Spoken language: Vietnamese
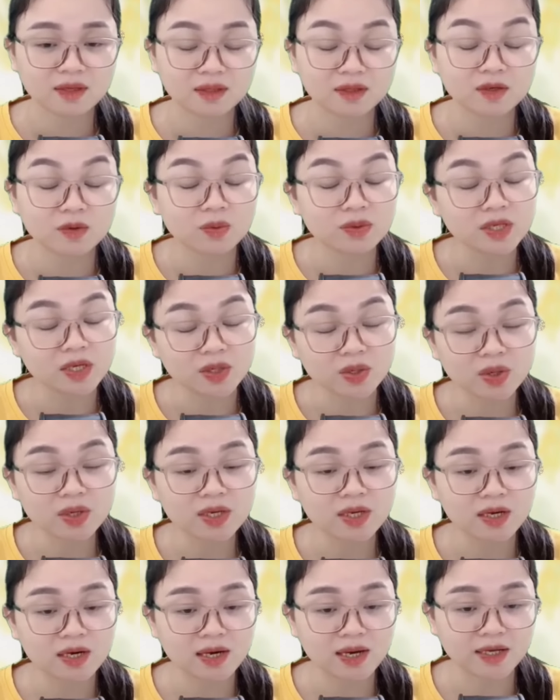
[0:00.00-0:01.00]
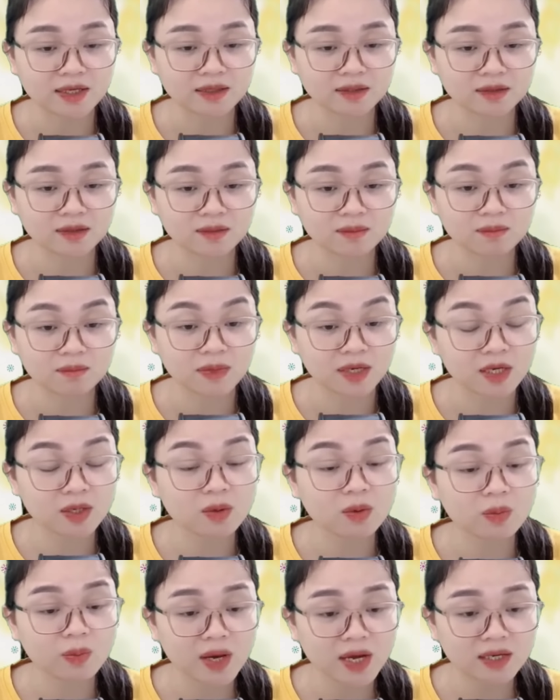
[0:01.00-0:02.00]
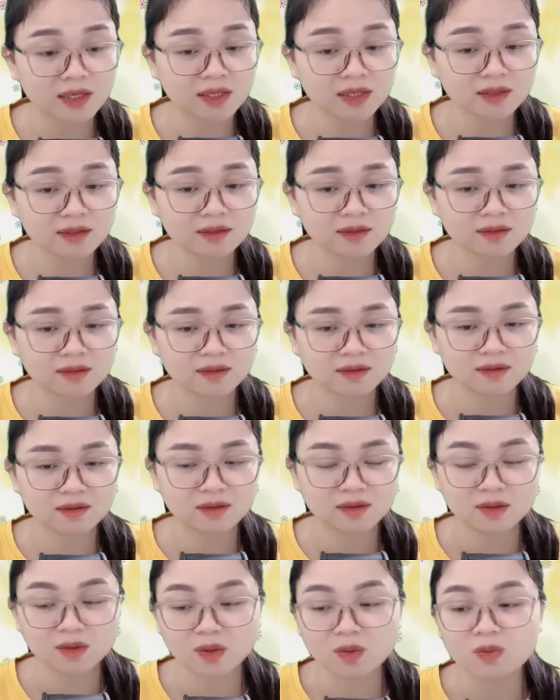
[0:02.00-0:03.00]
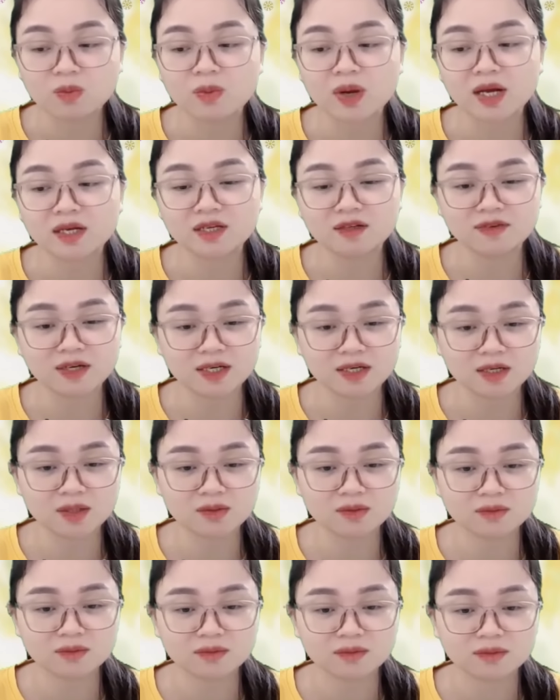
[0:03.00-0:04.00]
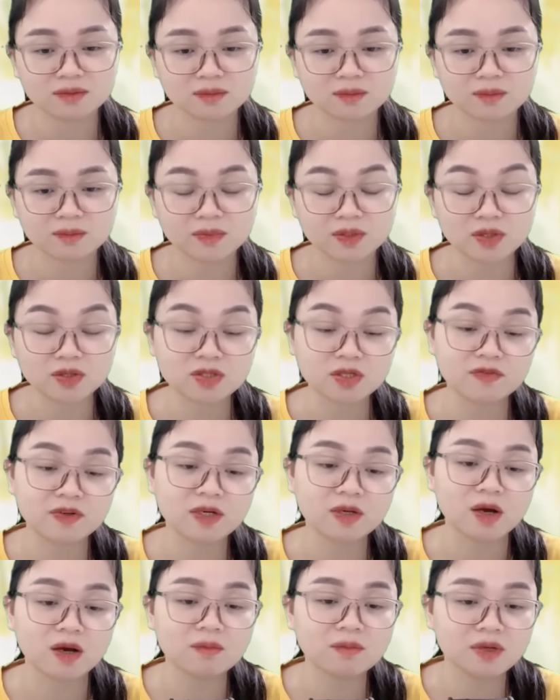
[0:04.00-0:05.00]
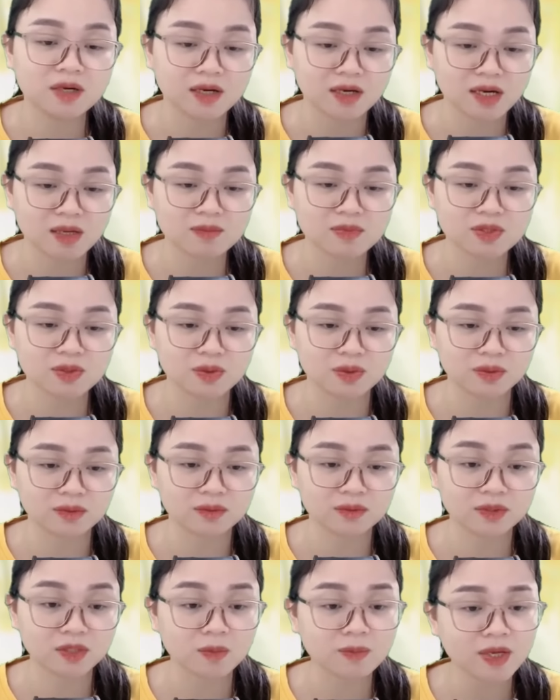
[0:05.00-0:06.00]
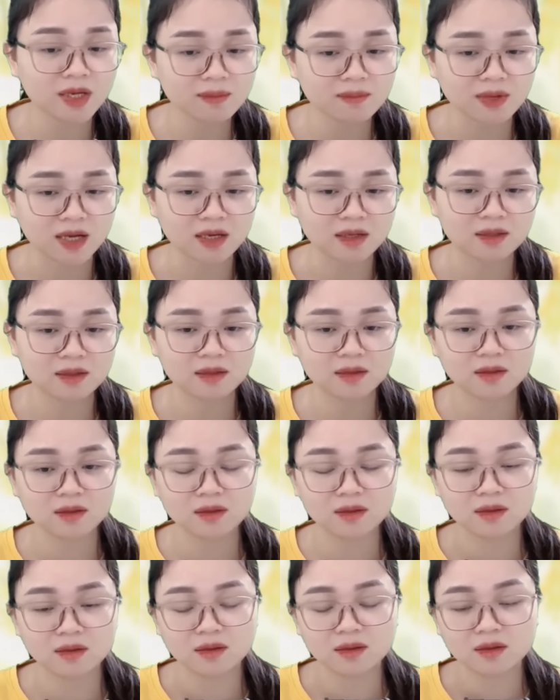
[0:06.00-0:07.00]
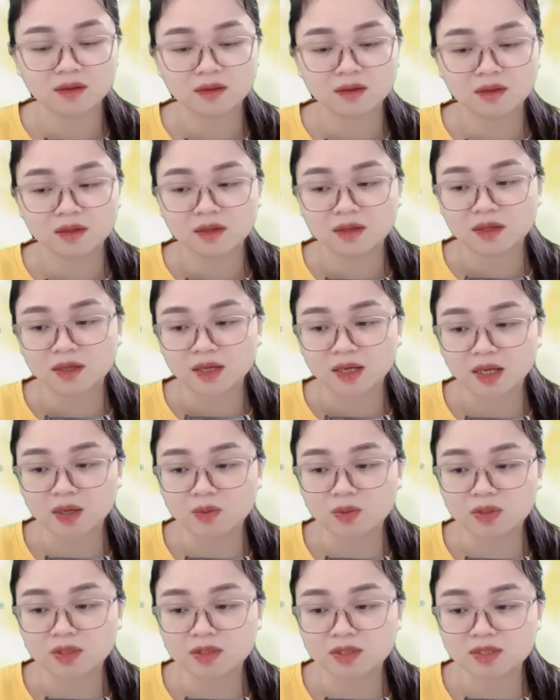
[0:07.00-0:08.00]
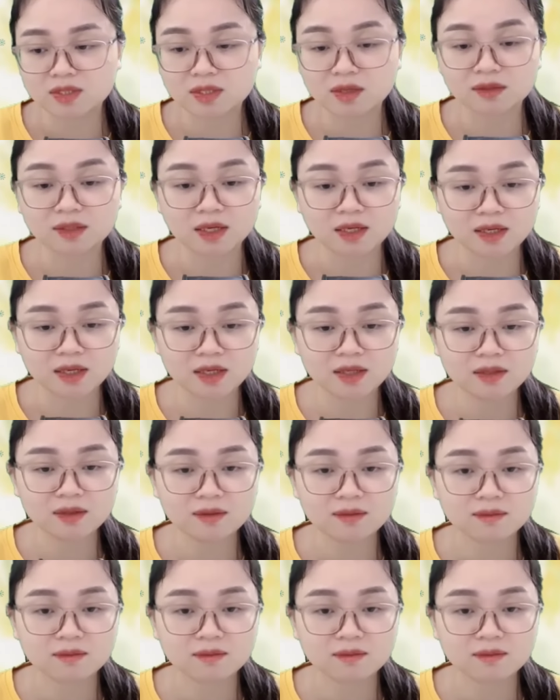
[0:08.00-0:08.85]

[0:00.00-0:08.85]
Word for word: Đừng có nhìn nó hiền lành Mà nghĩ nó ngoan nhá Nó không ngoan như vậy đâu Tao chơi với nó 10 năm rồi Tao biết mà Eo ơi sợ thật đấy